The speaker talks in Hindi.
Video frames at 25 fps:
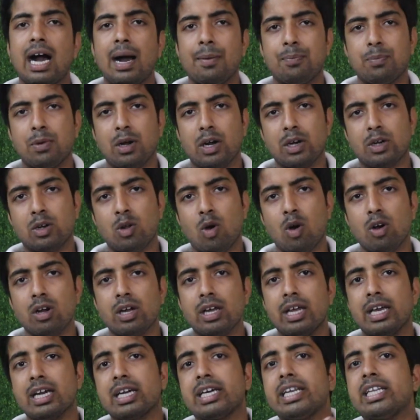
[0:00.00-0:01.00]
आपका
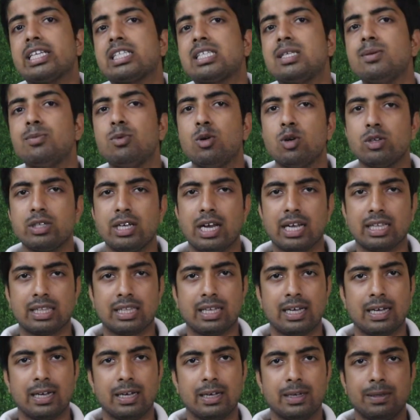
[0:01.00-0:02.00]
डॉग एग्रेसिव हो
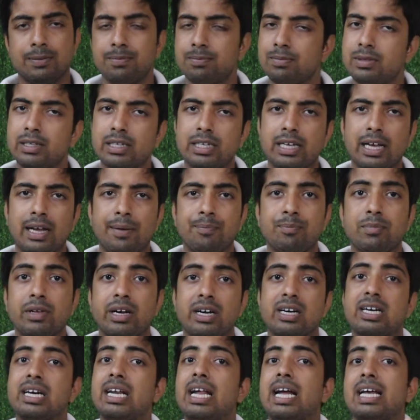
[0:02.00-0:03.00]
जाता है ठीक है
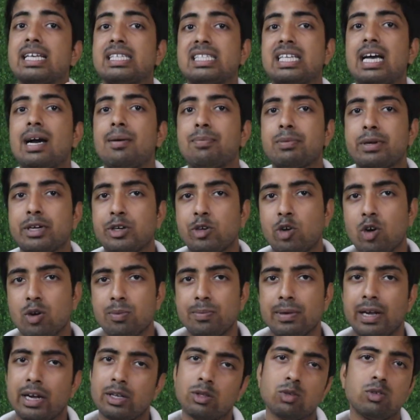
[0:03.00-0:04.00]
अगर ऐसा आपके
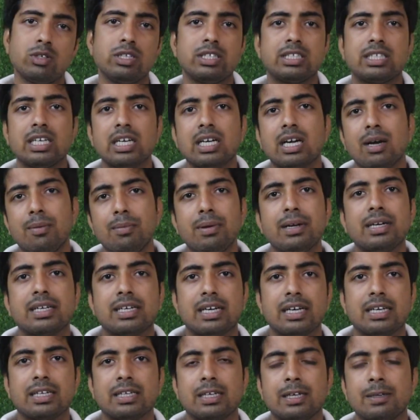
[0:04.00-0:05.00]
डॉग में है तो नीचे कमेंट
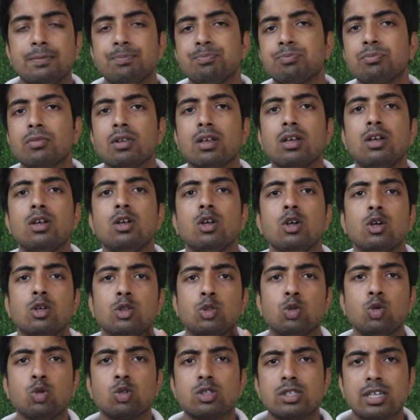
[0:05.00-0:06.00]
करिए
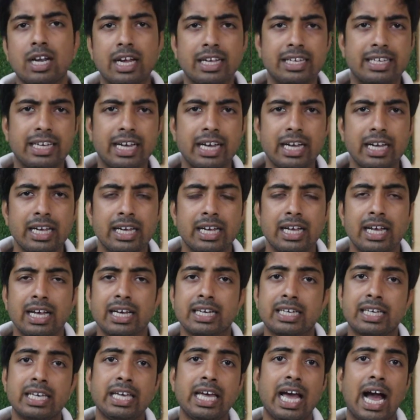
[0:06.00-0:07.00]
दूसरा ये
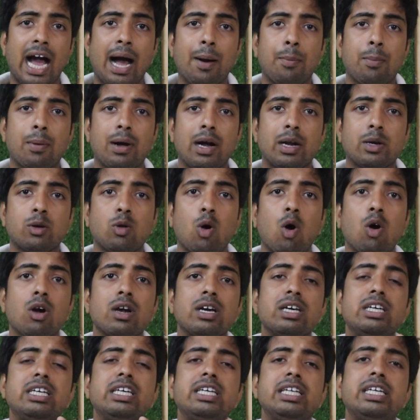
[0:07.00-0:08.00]
कि आपका
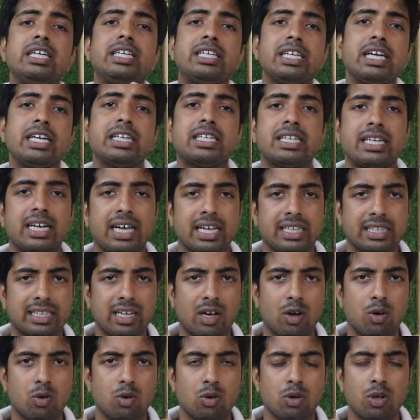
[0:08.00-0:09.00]
डॉग इरिटेट
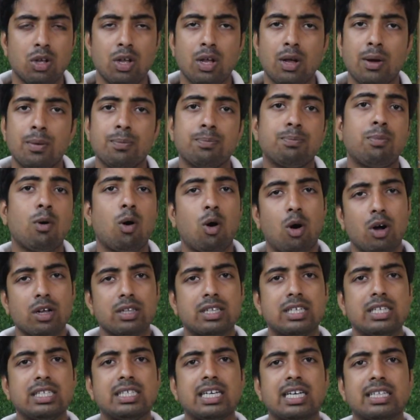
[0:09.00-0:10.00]
रहता हो
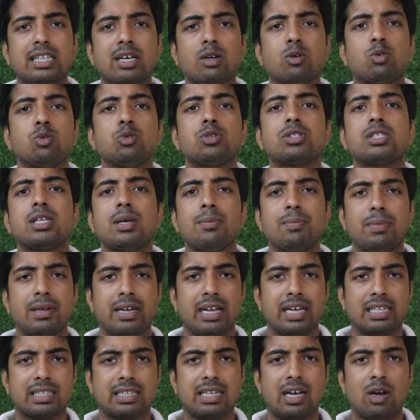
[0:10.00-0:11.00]
बहुत ही ज़्यादा गुस्से में
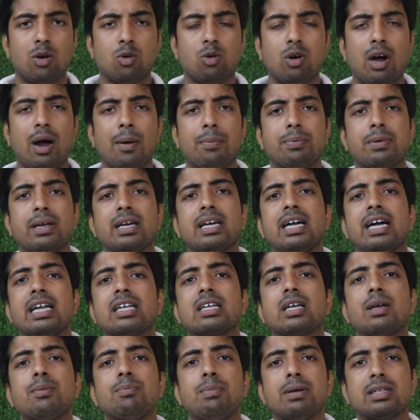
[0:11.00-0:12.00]
रहता हो आपके
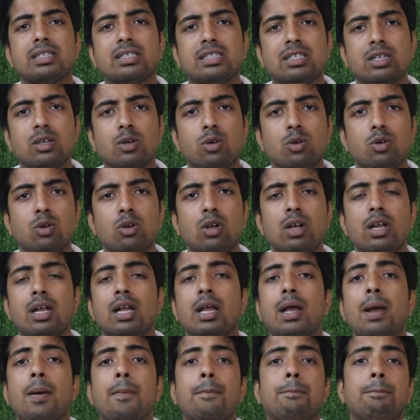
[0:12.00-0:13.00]
घर के बच्चे हो
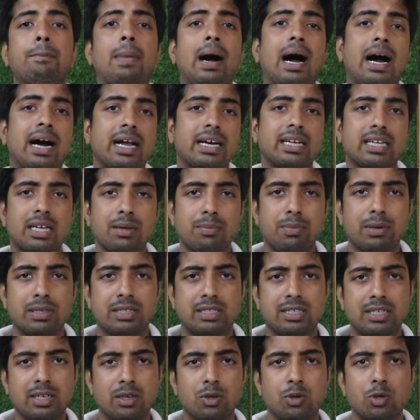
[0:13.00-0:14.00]
बाहर के
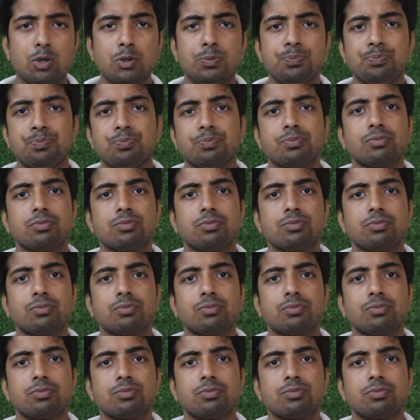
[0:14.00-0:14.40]
बच्चे हो